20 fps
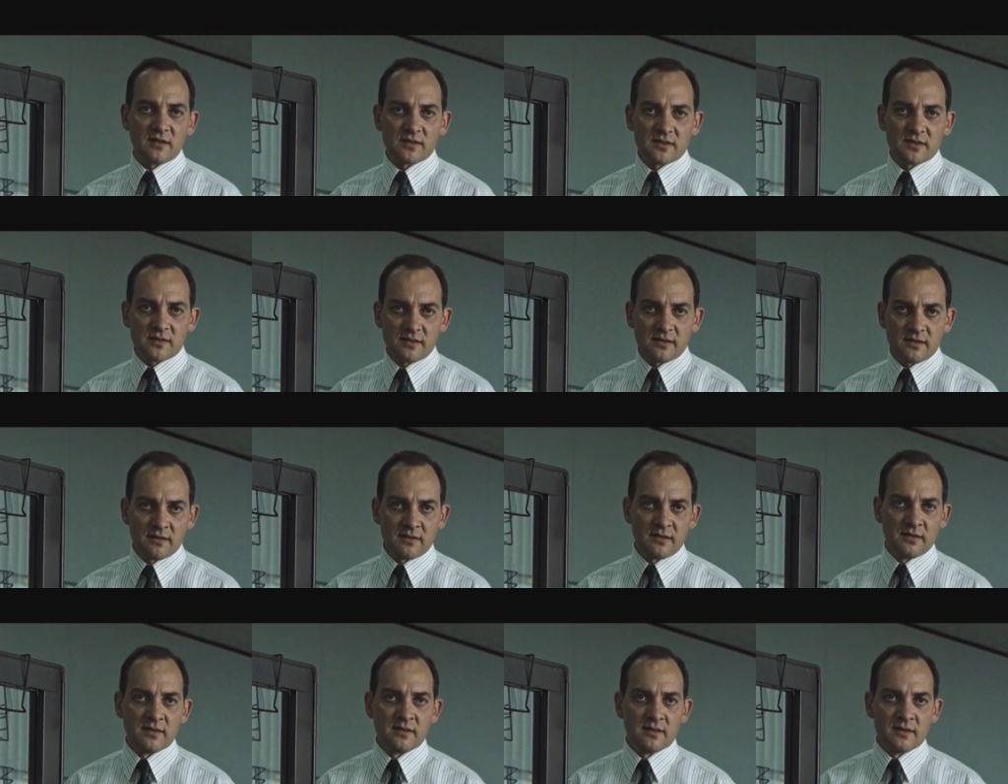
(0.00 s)

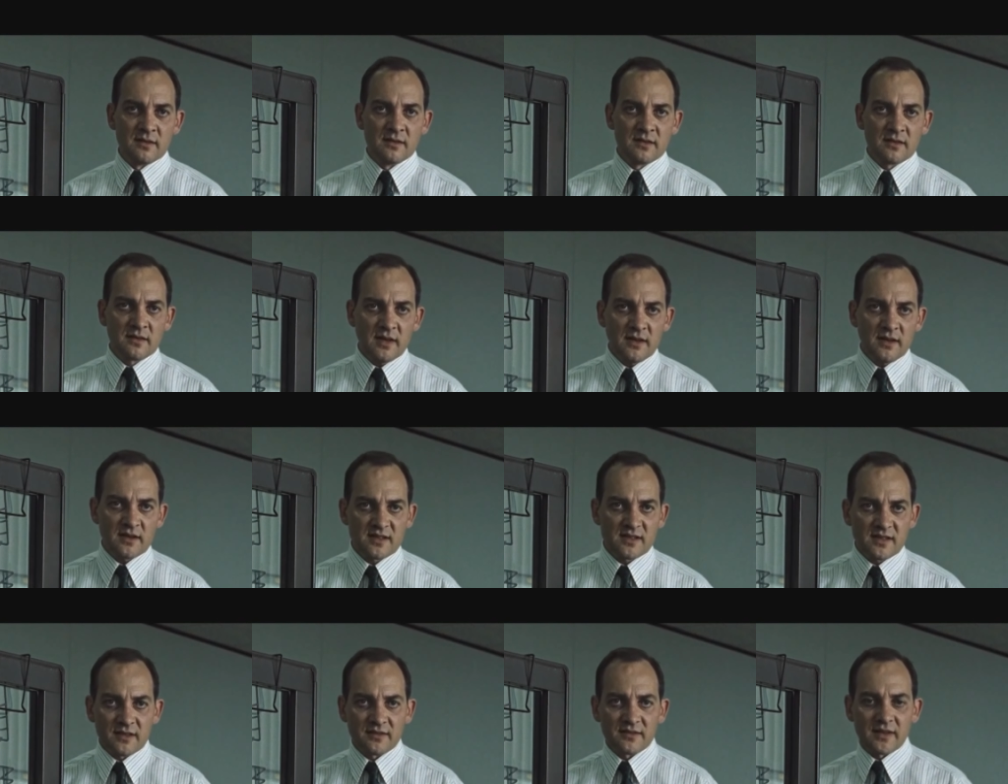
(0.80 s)
клерка, который
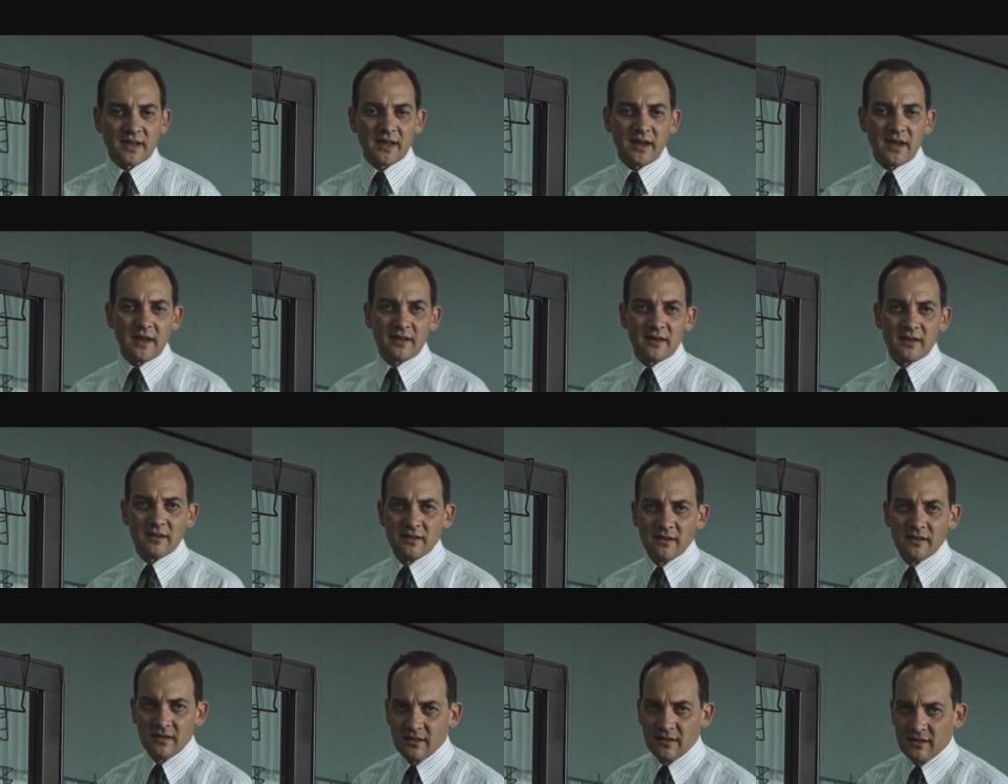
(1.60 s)
ненавидит свою
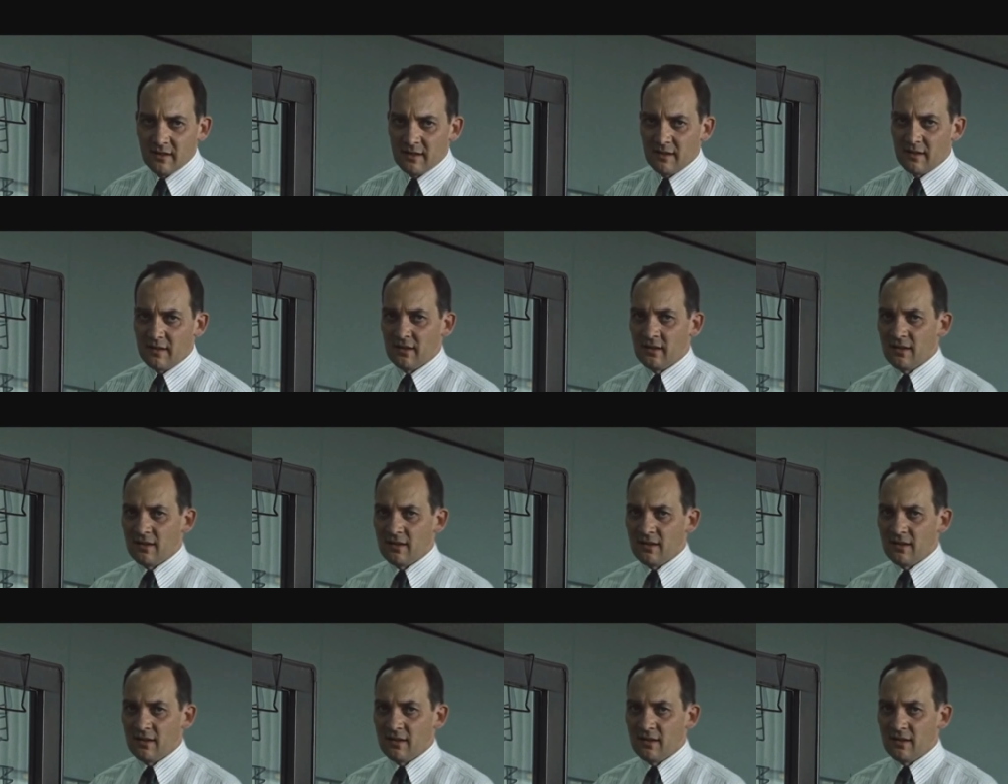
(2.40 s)
работу,